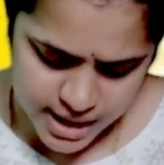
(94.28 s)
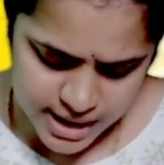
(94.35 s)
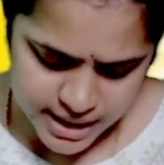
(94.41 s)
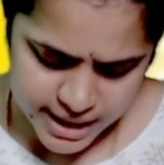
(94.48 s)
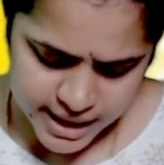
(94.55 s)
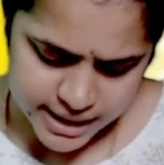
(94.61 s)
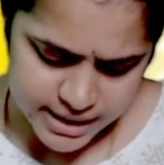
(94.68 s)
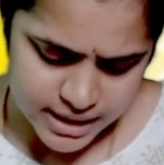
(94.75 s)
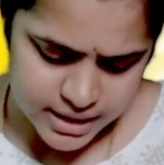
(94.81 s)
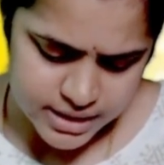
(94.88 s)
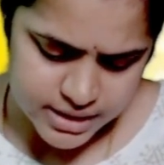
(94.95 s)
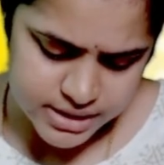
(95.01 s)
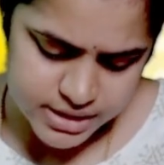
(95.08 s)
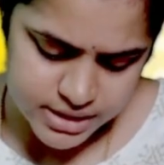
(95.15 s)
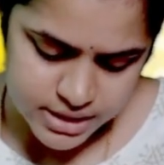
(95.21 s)
டயக்னல்
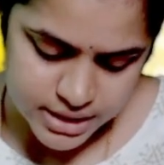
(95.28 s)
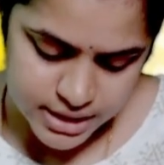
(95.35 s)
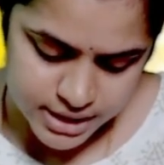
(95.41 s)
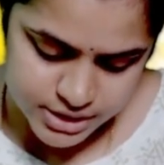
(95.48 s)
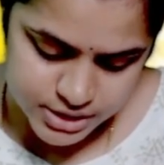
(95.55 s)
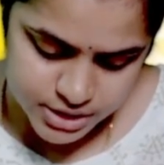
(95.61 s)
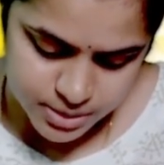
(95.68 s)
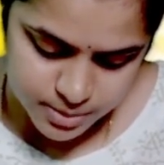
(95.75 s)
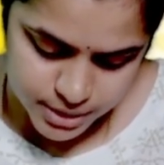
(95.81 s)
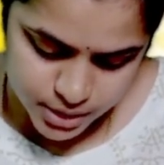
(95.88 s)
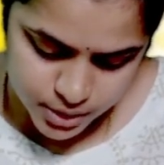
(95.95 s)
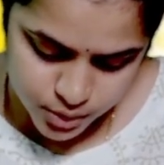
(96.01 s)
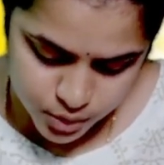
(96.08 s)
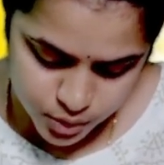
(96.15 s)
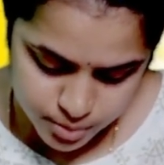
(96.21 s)
ரிஷே ரிலேஷன்ஷிப்பில்
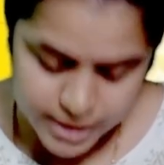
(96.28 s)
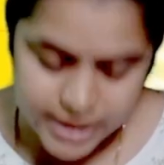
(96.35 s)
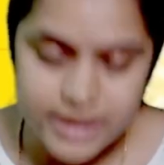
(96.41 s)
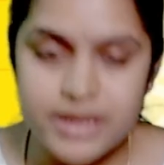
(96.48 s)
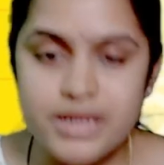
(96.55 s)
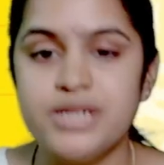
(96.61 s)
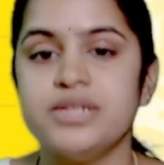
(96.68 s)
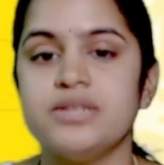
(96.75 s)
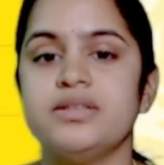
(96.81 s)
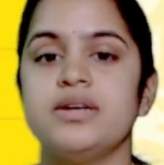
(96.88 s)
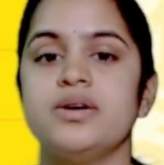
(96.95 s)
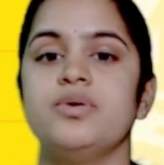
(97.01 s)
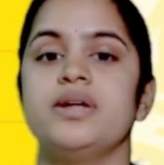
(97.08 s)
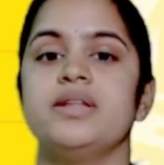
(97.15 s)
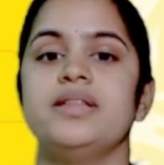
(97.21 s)
இருக்கும் மெக்னீஷியத்தை
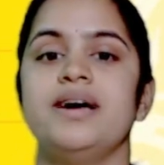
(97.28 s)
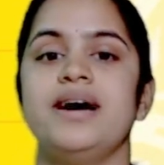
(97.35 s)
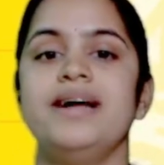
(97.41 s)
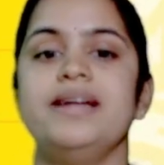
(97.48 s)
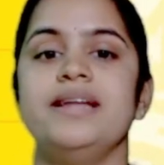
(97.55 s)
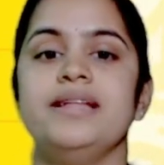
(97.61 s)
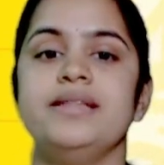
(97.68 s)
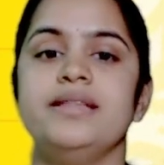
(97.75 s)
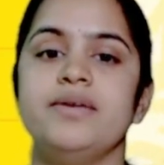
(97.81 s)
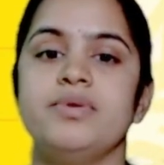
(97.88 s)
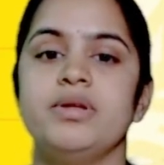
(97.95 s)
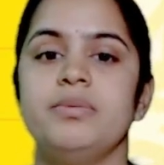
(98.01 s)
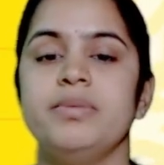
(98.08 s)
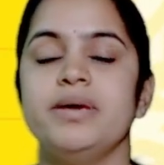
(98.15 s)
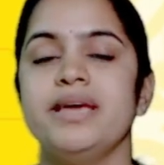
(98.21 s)
கூட தான் இதியம்
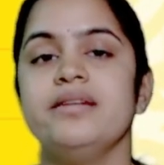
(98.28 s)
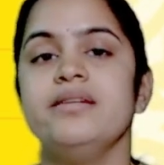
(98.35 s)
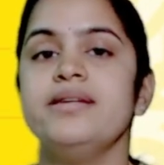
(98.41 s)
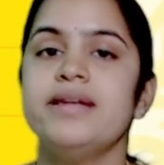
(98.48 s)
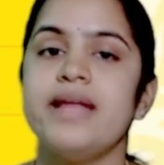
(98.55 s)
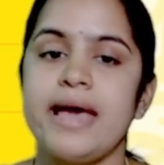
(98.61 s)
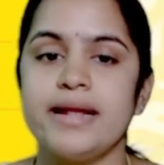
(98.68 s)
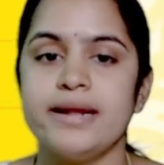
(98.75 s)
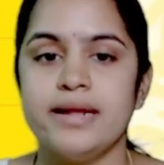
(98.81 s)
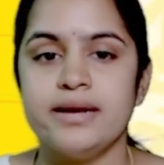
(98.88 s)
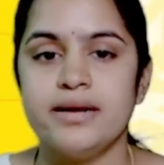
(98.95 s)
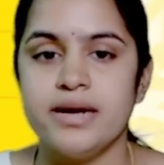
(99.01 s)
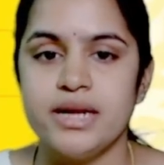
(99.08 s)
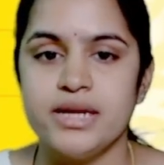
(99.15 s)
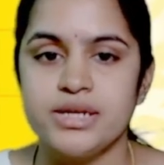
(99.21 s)
வில் பி இன் டயக்னல்
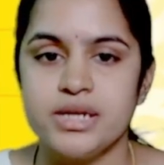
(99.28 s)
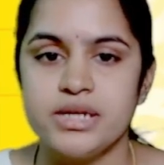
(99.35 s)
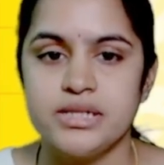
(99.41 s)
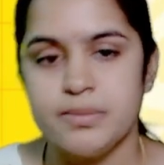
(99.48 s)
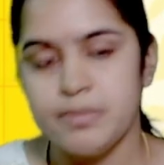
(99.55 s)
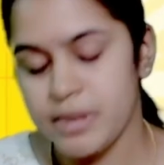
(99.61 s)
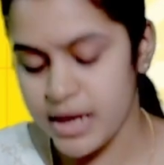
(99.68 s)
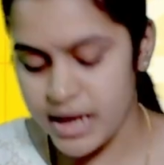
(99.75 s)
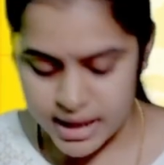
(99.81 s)
ரிலேஷன்ஷிப்